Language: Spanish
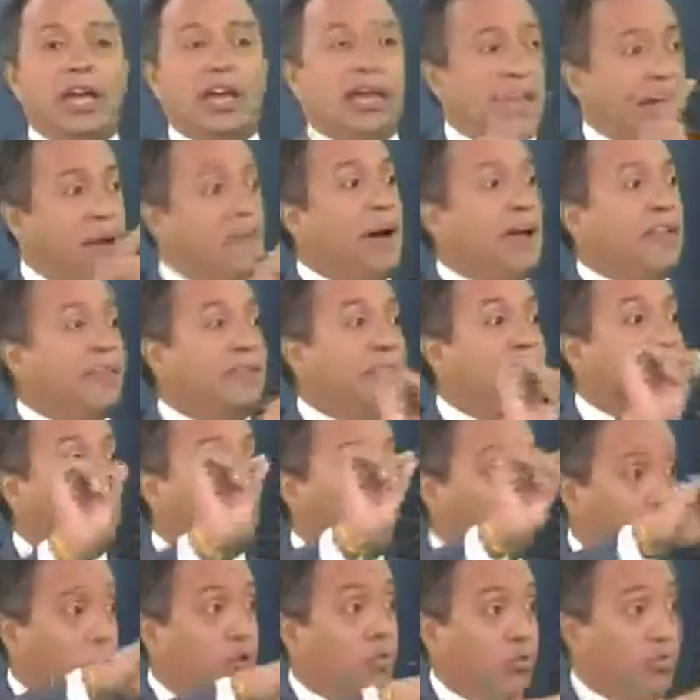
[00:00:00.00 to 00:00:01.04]
Es que van
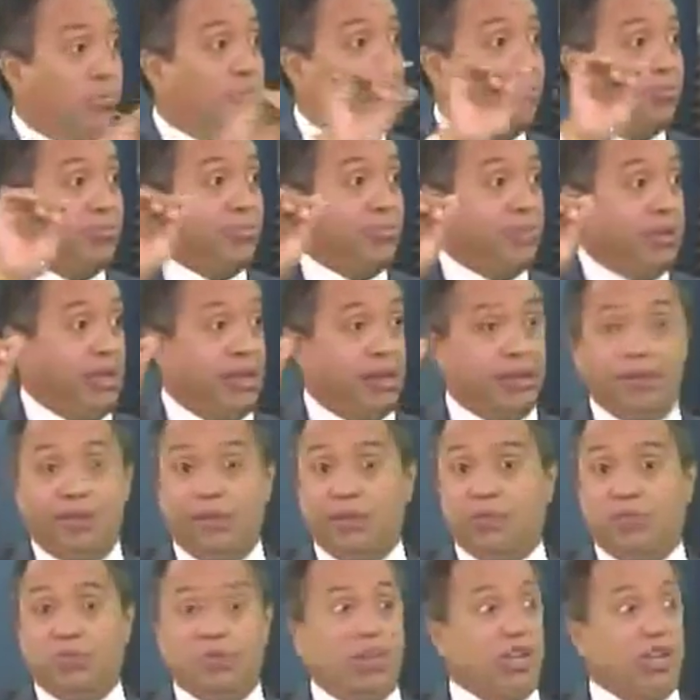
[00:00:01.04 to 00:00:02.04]
tantos de